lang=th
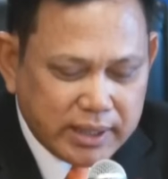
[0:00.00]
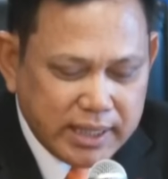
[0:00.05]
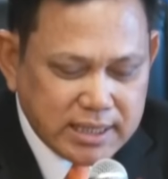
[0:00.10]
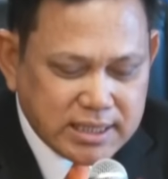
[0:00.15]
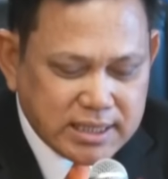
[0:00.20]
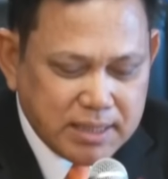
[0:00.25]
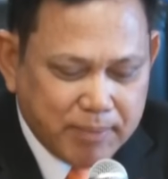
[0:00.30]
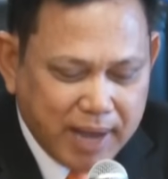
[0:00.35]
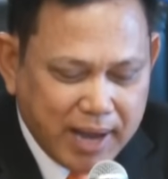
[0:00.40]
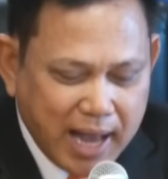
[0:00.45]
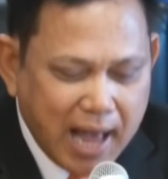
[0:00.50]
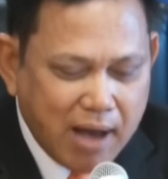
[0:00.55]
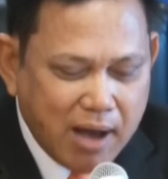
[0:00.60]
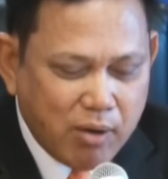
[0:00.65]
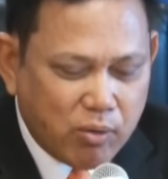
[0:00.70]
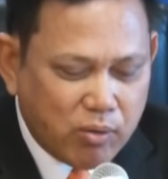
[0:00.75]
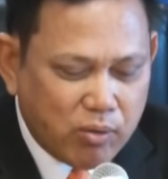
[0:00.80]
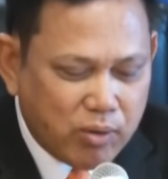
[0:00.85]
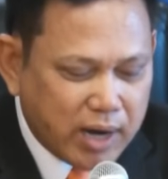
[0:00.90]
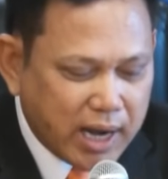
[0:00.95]
นที่
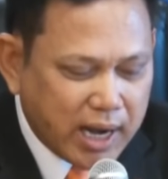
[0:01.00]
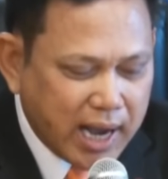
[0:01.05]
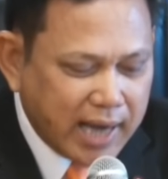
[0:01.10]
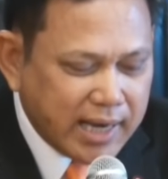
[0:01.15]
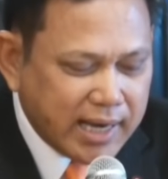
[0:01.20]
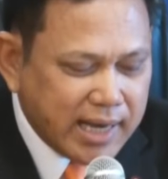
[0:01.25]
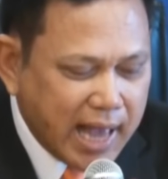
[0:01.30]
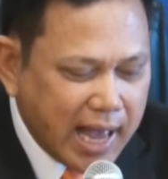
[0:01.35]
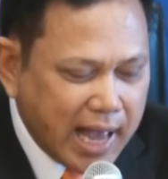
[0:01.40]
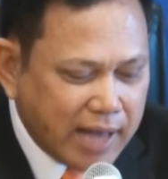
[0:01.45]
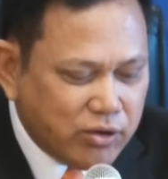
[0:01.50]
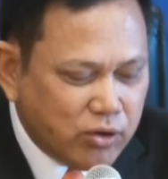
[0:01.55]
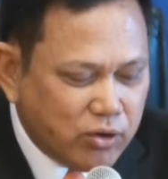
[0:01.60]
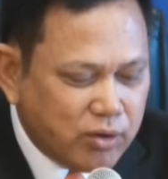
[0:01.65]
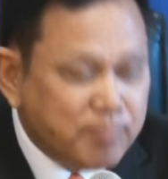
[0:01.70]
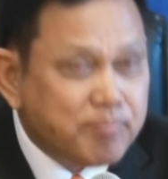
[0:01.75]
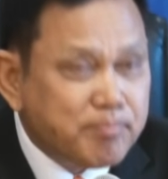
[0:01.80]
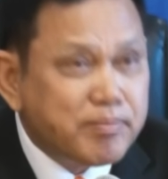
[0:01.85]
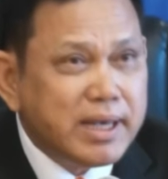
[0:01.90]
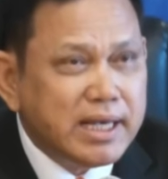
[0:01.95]
19 กันยายน
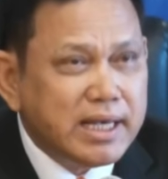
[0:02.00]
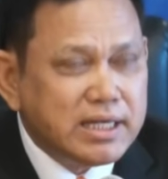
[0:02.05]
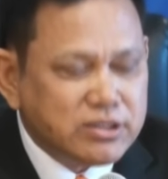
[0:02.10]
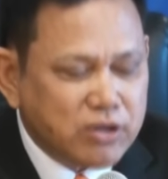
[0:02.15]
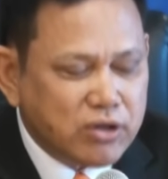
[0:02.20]
ปี